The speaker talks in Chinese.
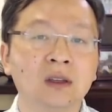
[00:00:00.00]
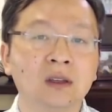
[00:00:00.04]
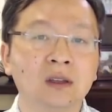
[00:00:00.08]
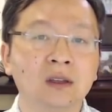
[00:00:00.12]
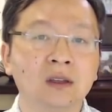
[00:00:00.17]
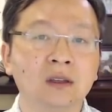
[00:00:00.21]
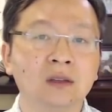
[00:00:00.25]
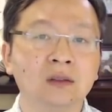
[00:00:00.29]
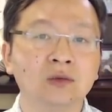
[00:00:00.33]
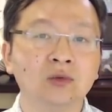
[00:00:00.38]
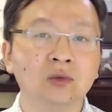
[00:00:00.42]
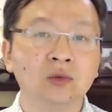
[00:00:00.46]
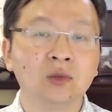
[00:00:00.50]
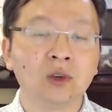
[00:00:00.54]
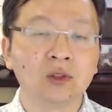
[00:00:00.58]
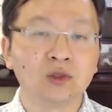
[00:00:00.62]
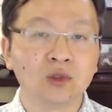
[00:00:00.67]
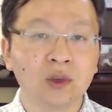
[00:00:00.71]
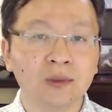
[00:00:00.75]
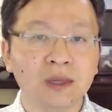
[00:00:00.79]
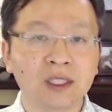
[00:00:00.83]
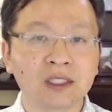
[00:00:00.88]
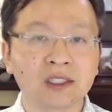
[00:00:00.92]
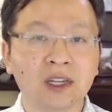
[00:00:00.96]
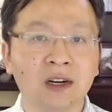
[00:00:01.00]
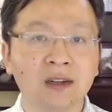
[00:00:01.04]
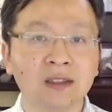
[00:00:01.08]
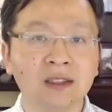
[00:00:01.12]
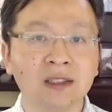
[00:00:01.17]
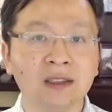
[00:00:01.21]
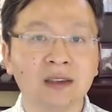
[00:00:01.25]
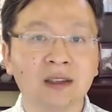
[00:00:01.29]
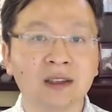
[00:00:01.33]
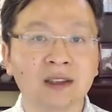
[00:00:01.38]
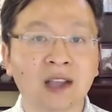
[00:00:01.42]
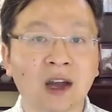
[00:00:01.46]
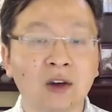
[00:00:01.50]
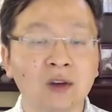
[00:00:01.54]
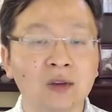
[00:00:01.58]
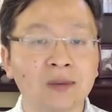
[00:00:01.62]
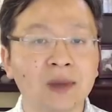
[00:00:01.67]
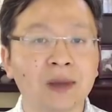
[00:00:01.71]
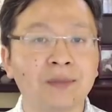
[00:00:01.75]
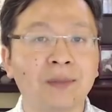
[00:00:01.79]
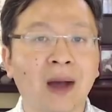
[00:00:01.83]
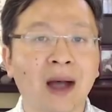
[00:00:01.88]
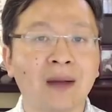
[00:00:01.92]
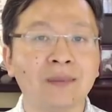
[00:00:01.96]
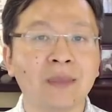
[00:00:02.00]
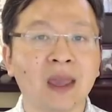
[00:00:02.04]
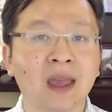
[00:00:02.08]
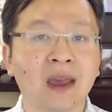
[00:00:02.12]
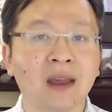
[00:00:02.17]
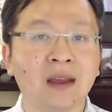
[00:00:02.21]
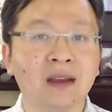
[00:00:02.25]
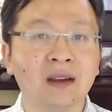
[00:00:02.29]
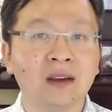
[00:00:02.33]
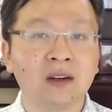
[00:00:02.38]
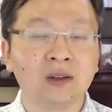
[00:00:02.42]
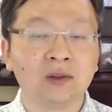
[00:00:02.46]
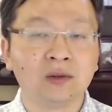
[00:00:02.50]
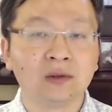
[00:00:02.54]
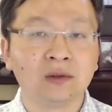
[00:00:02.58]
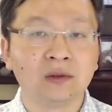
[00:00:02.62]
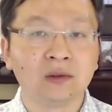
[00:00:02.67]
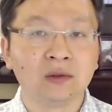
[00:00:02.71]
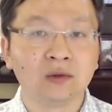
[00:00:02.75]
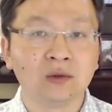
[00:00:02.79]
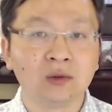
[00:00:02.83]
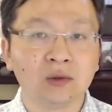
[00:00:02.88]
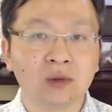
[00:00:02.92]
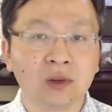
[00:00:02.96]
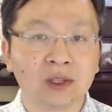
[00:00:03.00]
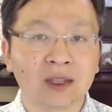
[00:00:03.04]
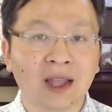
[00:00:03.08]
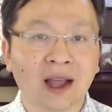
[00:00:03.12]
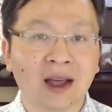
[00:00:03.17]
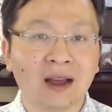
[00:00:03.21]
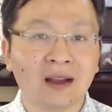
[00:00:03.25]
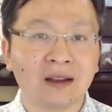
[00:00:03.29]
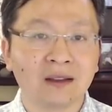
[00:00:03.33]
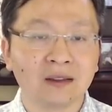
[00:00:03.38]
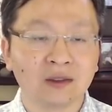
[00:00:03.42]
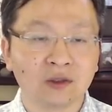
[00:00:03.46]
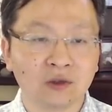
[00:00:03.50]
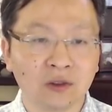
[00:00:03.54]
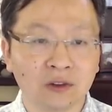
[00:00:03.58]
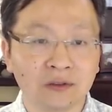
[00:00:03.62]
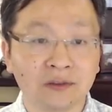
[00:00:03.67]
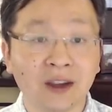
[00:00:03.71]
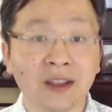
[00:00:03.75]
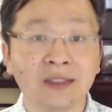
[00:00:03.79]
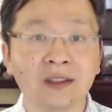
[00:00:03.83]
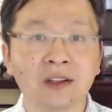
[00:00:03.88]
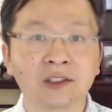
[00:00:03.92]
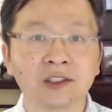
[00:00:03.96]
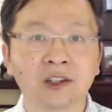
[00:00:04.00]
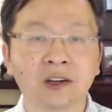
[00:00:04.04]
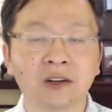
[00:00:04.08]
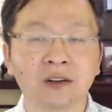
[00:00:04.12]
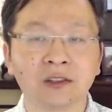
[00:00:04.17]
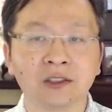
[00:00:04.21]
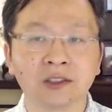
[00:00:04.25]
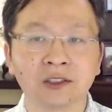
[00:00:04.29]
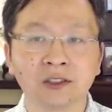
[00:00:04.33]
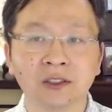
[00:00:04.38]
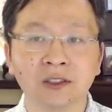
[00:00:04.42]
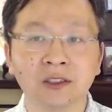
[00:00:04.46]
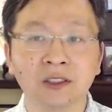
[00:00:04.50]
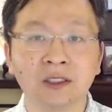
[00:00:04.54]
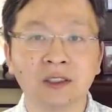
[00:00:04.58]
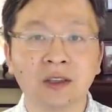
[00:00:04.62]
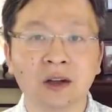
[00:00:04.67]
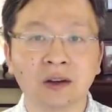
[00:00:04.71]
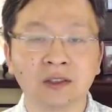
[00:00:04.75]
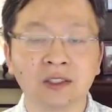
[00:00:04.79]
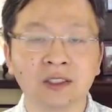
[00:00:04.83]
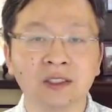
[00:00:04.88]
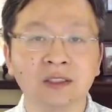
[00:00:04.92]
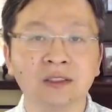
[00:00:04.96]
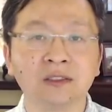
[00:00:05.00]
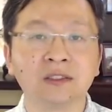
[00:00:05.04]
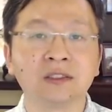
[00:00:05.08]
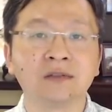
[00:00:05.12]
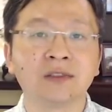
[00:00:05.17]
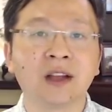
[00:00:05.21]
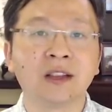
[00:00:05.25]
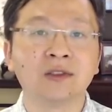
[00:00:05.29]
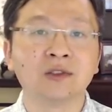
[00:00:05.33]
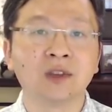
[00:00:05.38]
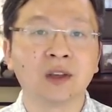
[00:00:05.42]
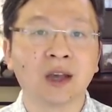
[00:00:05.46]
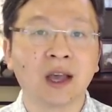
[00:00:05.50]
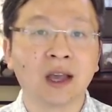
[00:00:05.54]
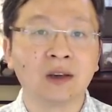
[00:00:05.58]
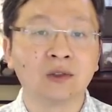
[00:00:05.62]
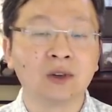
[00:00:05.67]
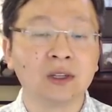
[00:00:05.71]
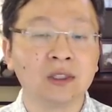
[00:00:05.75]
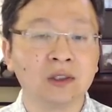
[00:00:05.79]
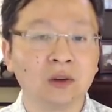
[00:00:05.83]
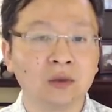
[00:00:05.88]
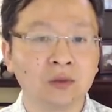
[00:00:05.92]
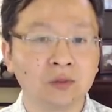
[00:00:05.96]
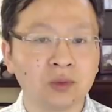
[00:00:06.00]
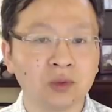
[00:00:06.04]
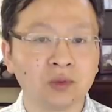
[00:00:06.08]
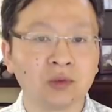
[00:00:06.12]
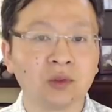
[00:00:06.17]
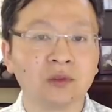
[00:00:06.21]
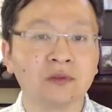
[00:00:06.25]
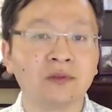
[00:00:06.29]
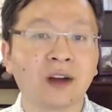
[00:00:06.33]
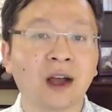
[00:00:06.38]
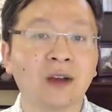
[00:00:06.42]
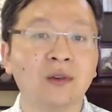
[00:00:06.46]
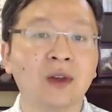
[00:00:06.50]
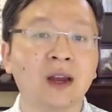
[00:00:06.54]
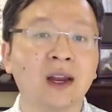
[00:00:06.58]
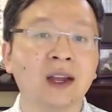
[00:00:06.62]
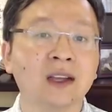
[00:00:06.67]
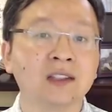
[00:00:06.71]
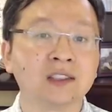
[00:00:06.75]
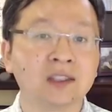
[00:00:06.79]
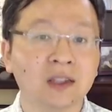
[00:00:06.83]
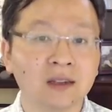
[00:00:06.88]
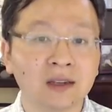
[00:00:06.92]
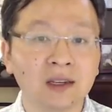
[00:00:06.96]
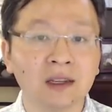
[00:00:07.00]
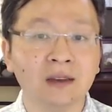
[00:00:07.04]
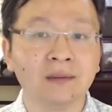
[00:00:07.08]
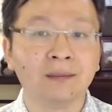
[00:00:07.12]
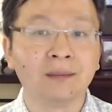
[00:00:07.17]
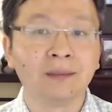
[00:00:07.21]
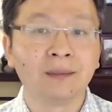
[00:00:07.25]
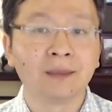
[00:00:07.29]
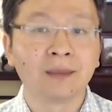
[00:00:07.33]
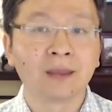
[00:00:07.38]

嗯，如果罪名成立呢，他会被罢免；如果他所犯的事儿涉及到刑事犯罪，还会有普通法院来审理。